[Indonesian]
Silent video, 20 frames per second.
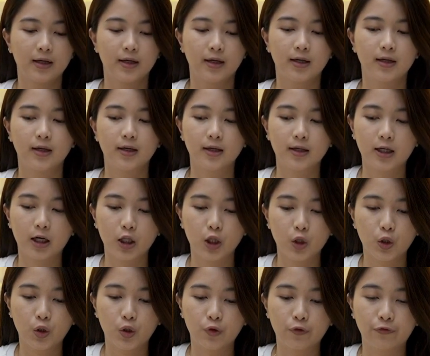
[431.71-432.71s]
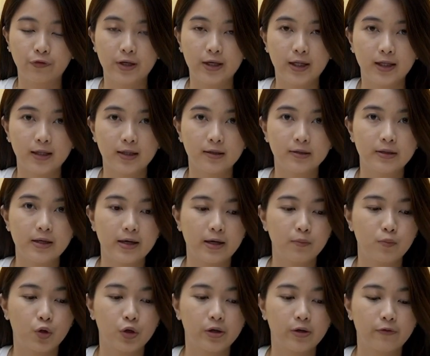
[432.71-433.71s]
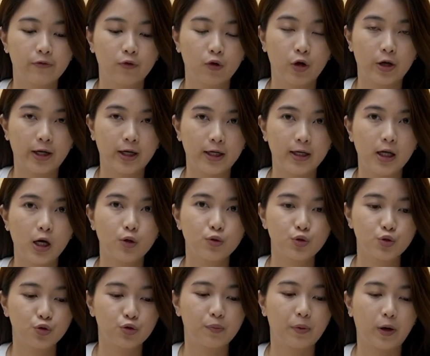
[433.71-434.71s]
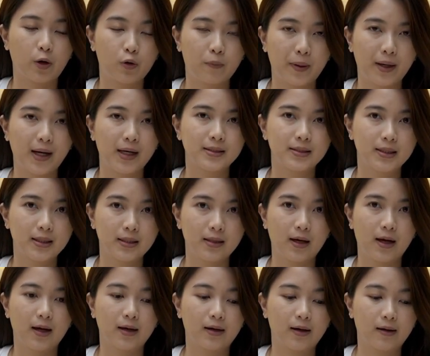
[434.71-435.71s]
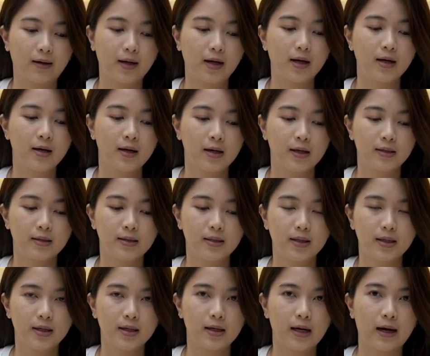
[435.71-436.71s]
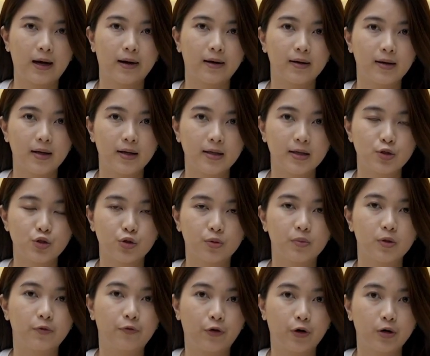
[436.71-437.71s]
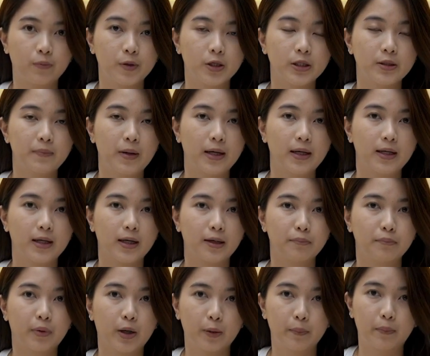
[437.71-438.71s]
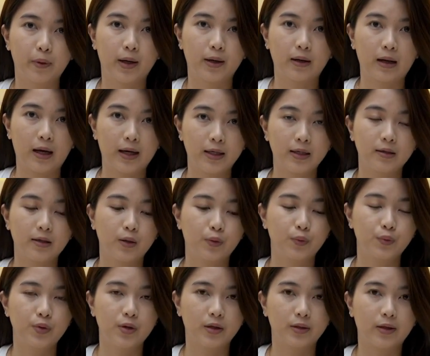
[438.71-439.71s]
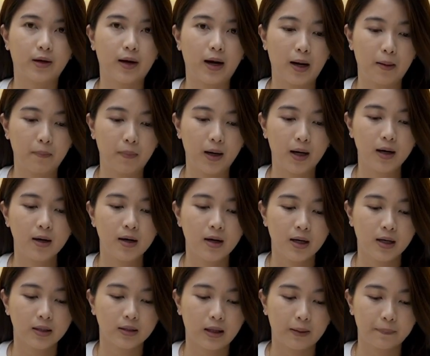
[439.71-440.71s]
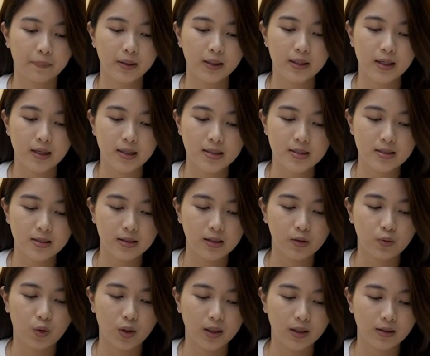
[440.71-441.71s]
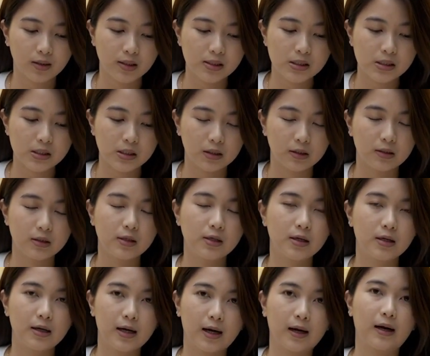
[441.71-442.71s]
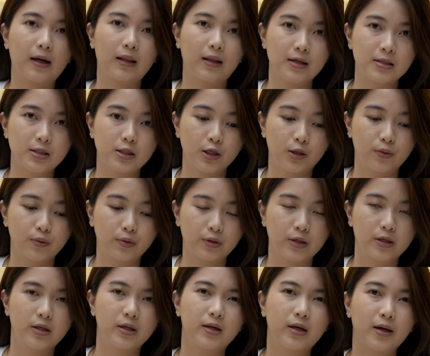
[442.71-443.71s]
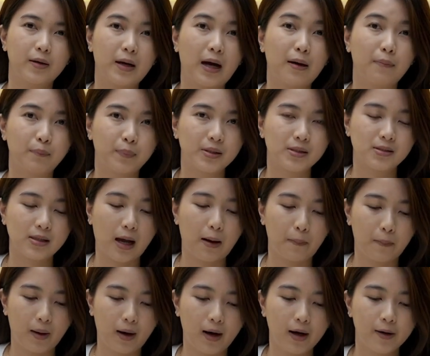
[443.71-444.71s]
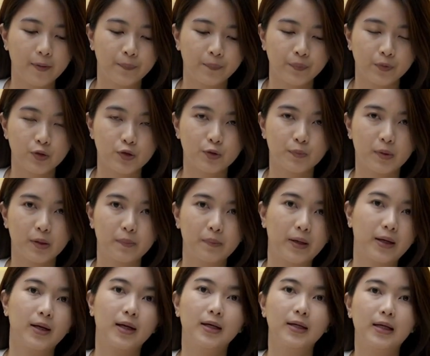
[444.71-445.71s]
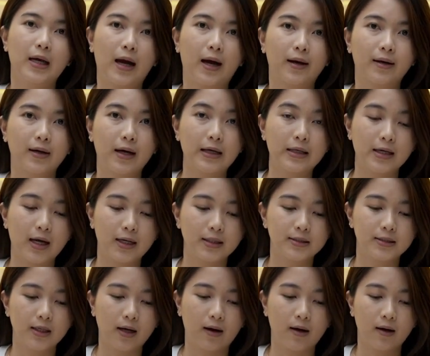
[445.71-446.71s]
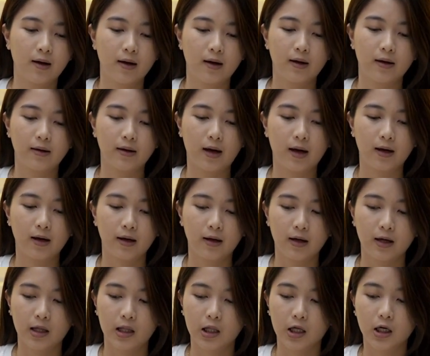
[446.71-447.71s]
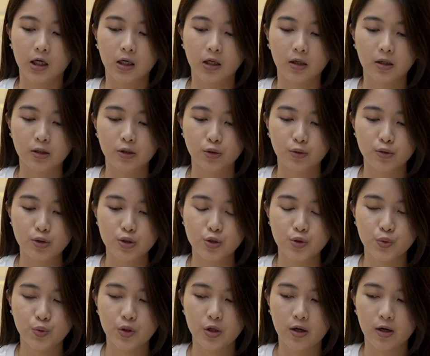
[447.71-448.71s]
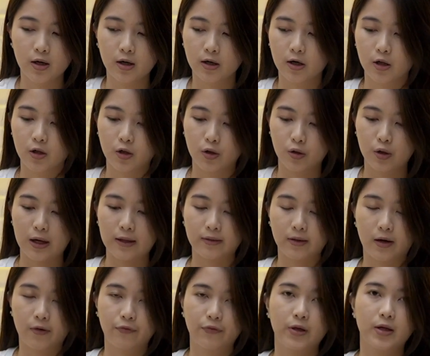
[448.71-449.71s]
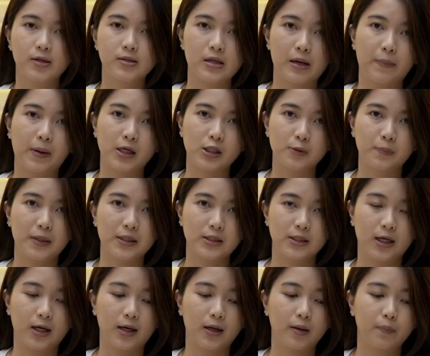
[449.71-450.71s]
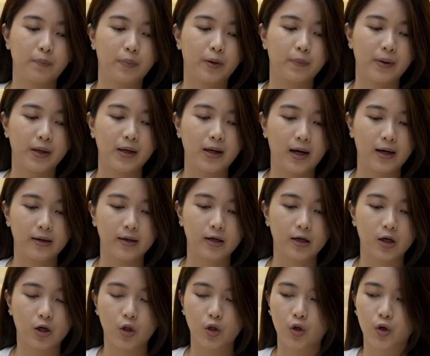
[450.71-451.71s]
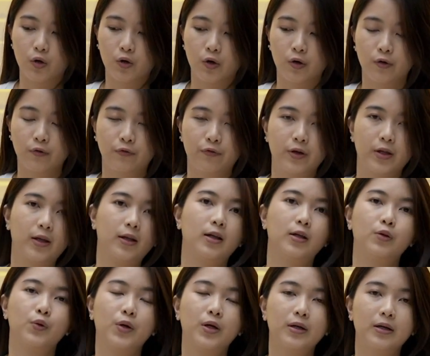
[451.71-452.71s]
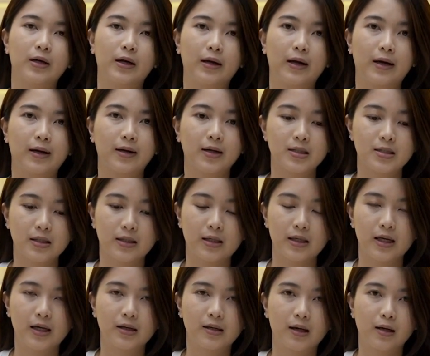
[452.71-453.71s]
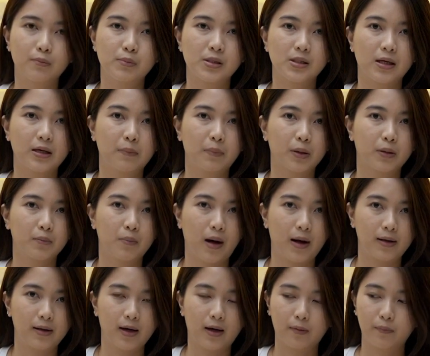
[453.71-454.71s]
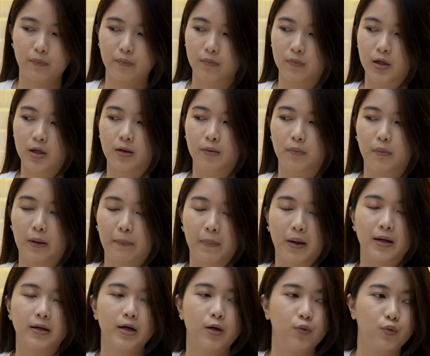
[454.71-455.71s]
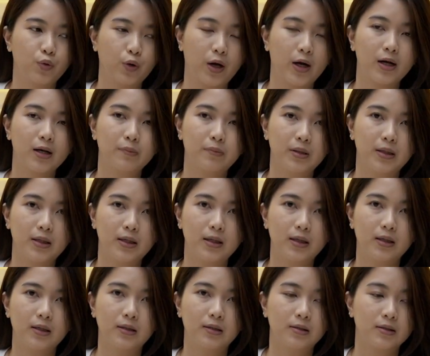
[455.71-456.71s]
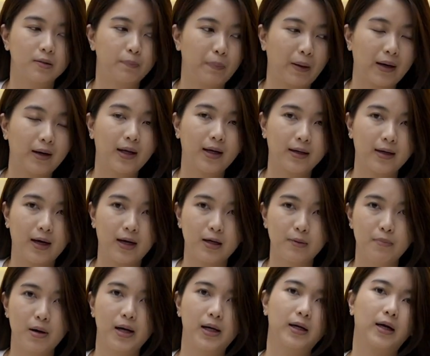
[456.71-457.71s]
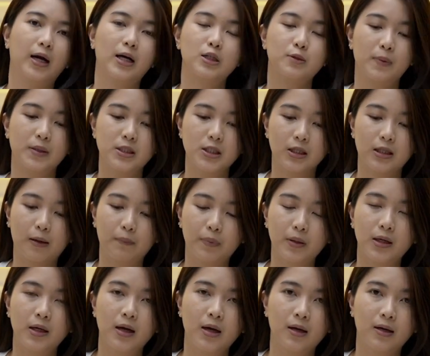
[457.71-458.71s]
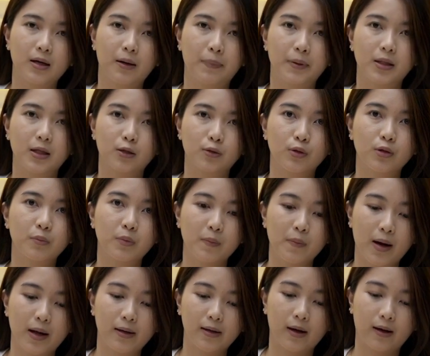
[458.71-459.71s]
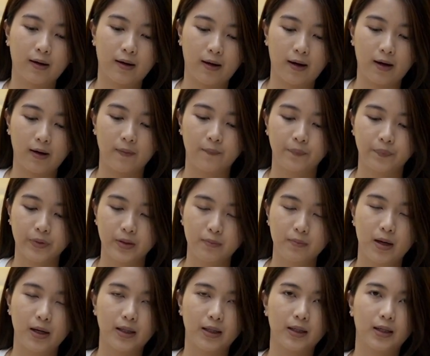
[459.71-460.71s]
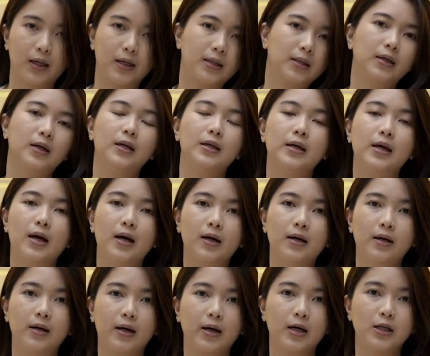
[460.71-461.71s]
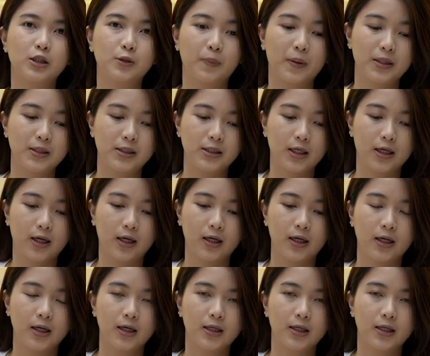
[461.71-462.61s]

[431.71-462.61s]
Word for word: E, kalau vinil dari Modern Flooring ini aku cukup rekomendasiin ya karena dia harganya cukup affordable dibandingkan brand-brand lain yang udah ternama tapi dari segi kualitas dia nggak kalah jauh jadi kayak hampir sama cuman beda di harganya aja nah Uh, terus juga kalau antara vinyl sama SPC perbedaannya kalau vinyl itu kan dengan harga sekian kalian bisa dapat banyak. Uh, memang dia ukurannya lebih pendek ya dibandingkan SPC tapi dapatnya itu lebih banyak ya dibandingkan dengan yang SPC.